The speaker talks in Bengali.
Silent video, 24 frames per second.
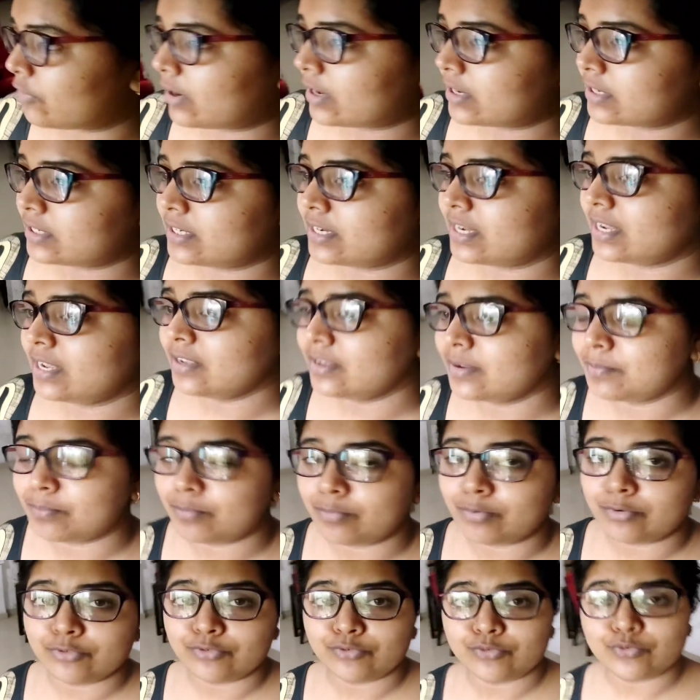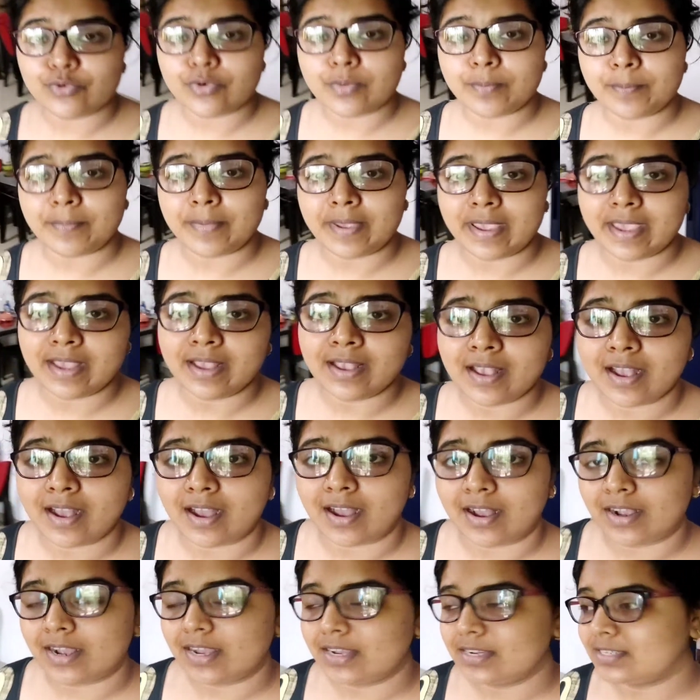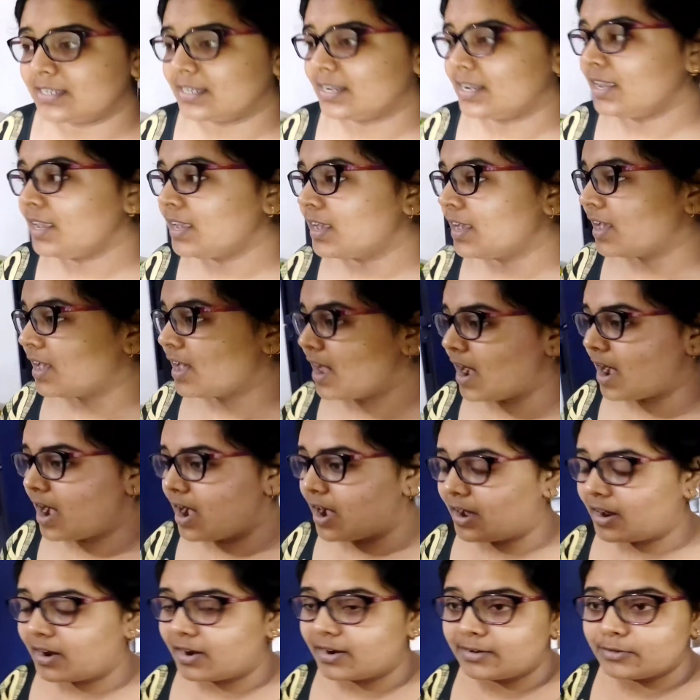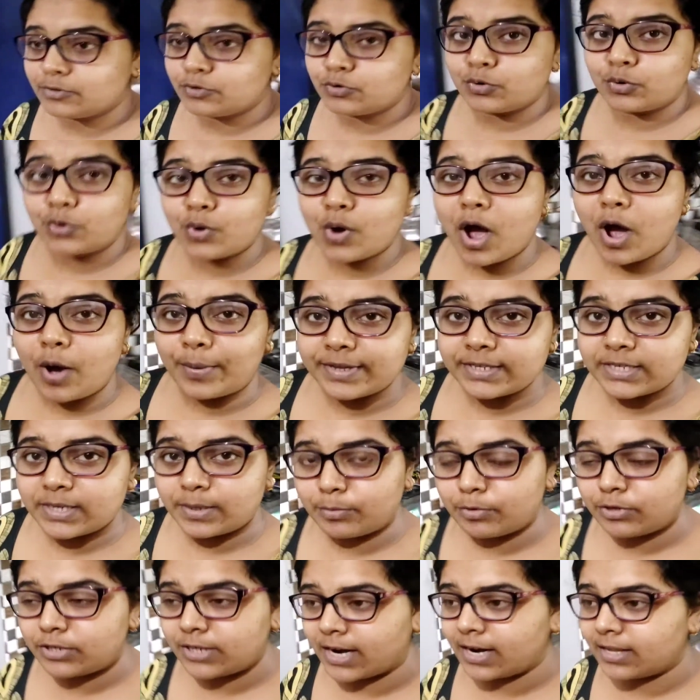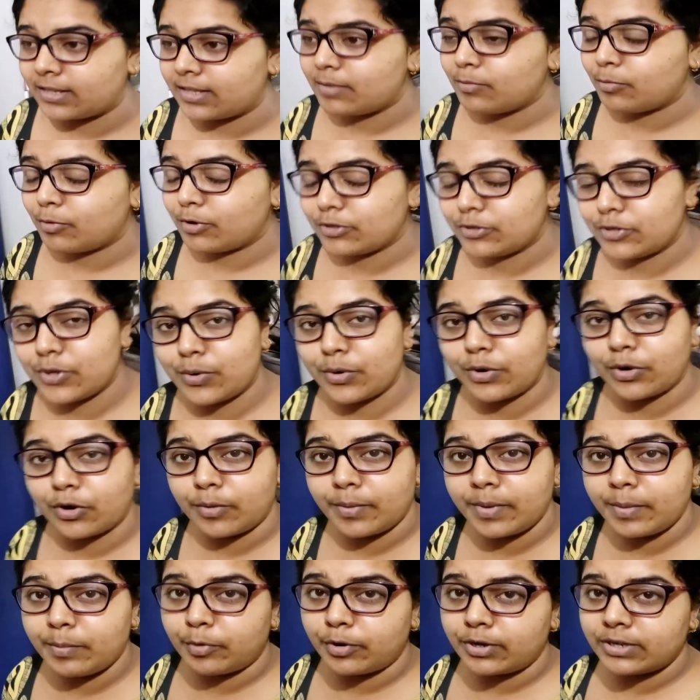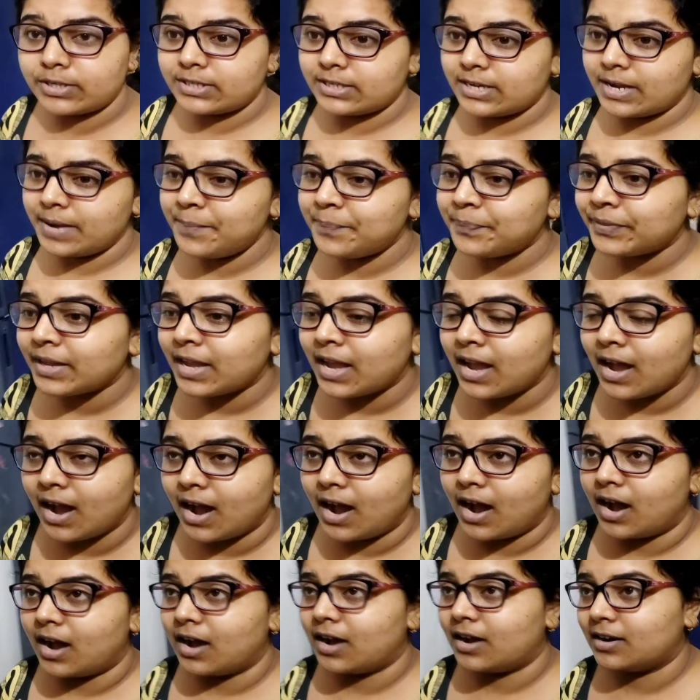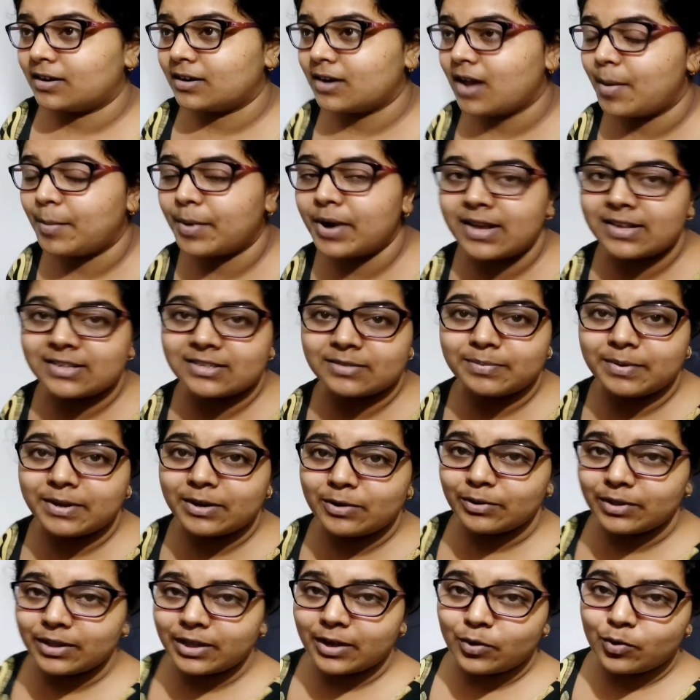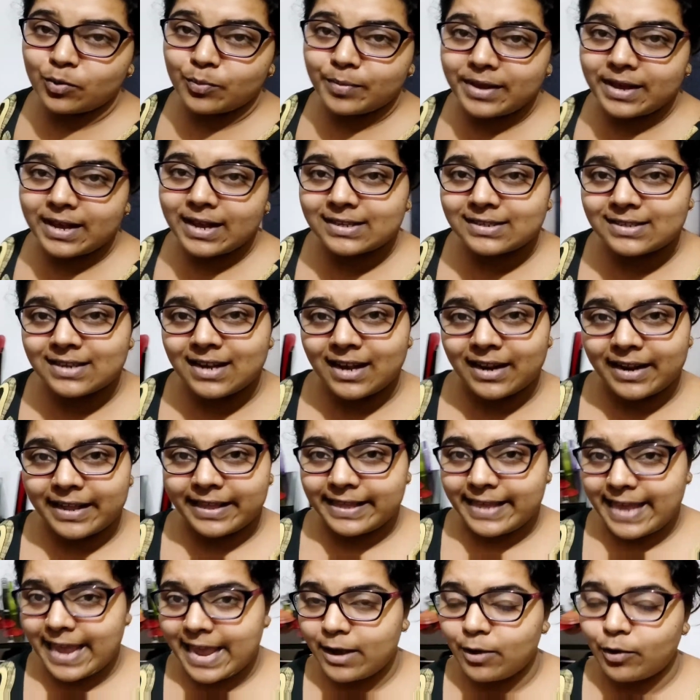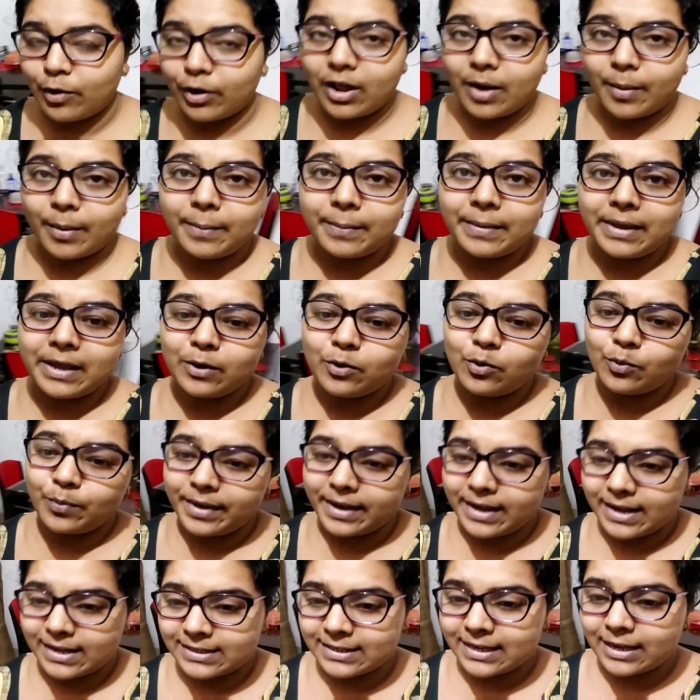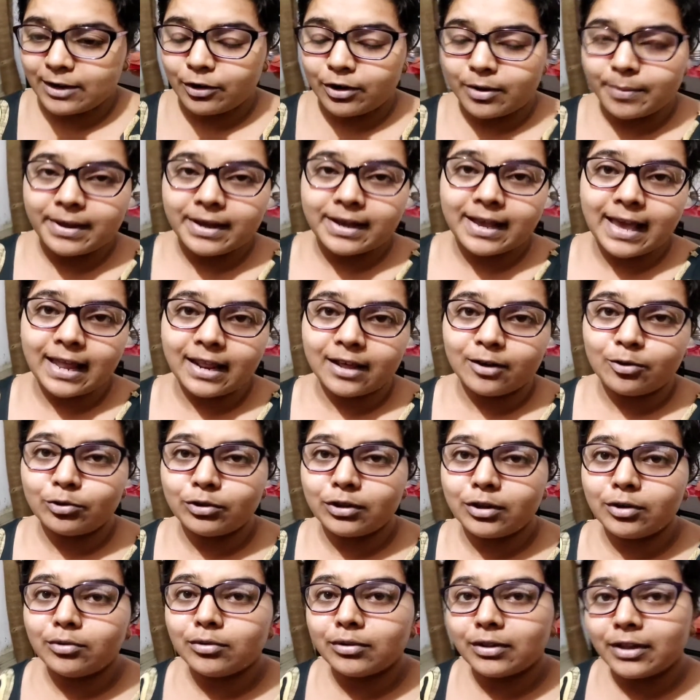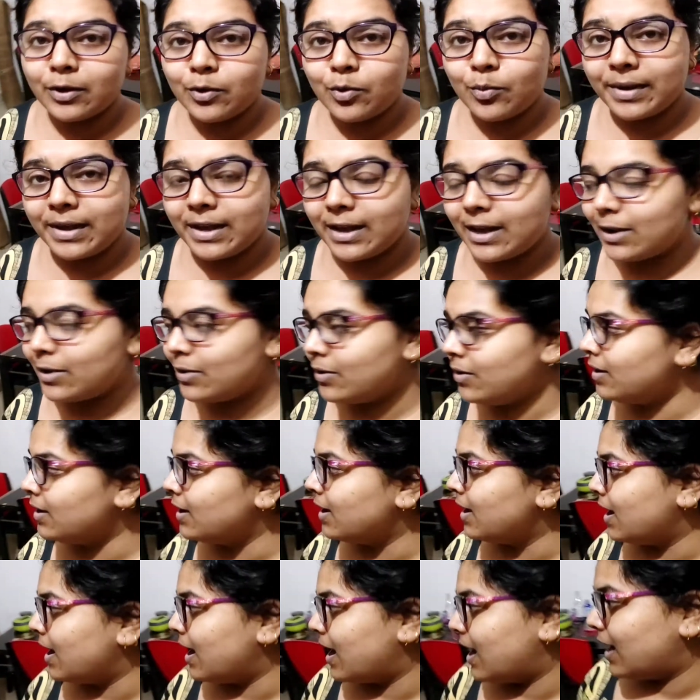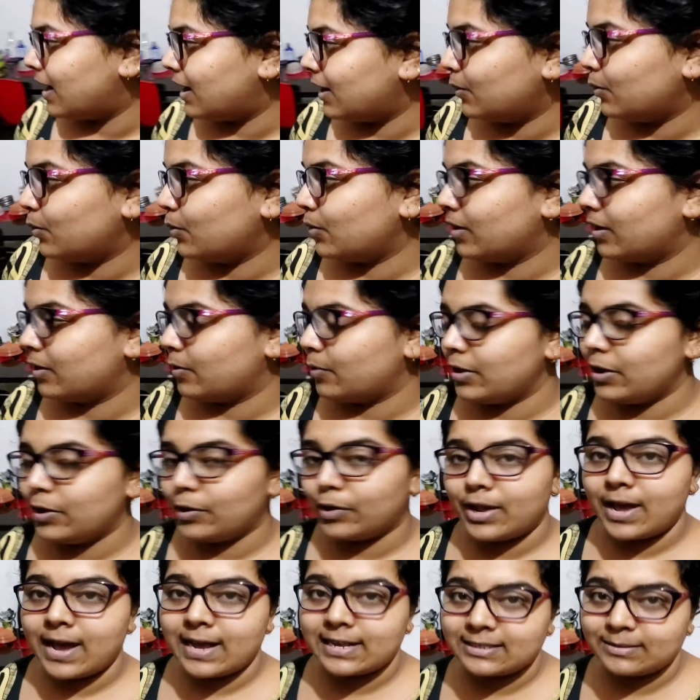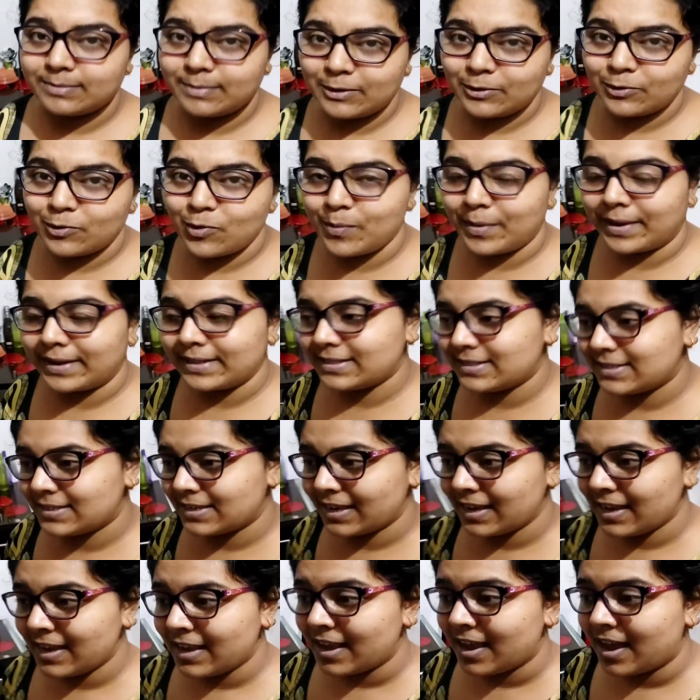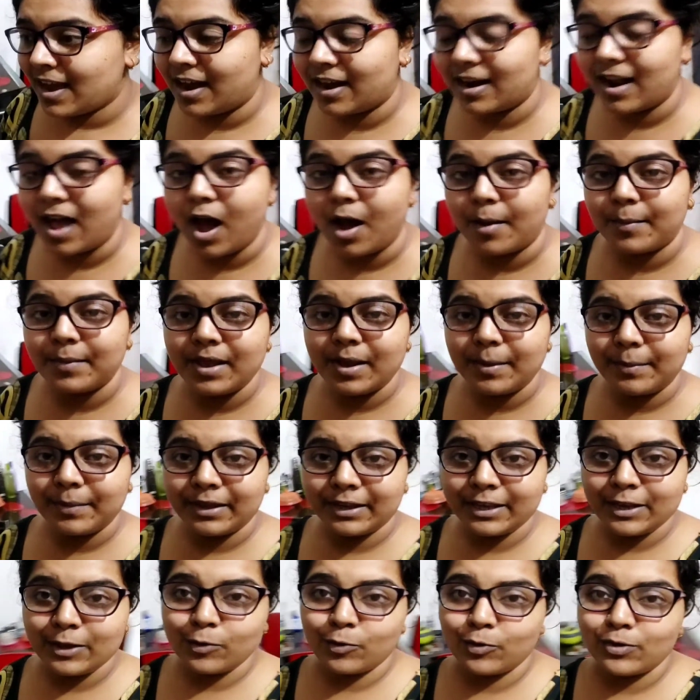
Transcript: ফোকাসে প্রচুর মেঘ আকাশে আর ঝোড়ো হাওয়া যেমন সারাদিন বইছিল ওরকমই বইছে আর আমার হাজব্যান্ড ওদিকে ঘুমিয়ে গেছে আর এই ঘরে আমার মেয়ে ঘুমিয়ে গেছে এই ঘরে মেয়ে খেলা করতে করতেই ঘুমিয়ে গেল আর ওখানে ওই ঘরে হাজব্যান্ড ঘুমাচ্ছে আর আমি আমরা কি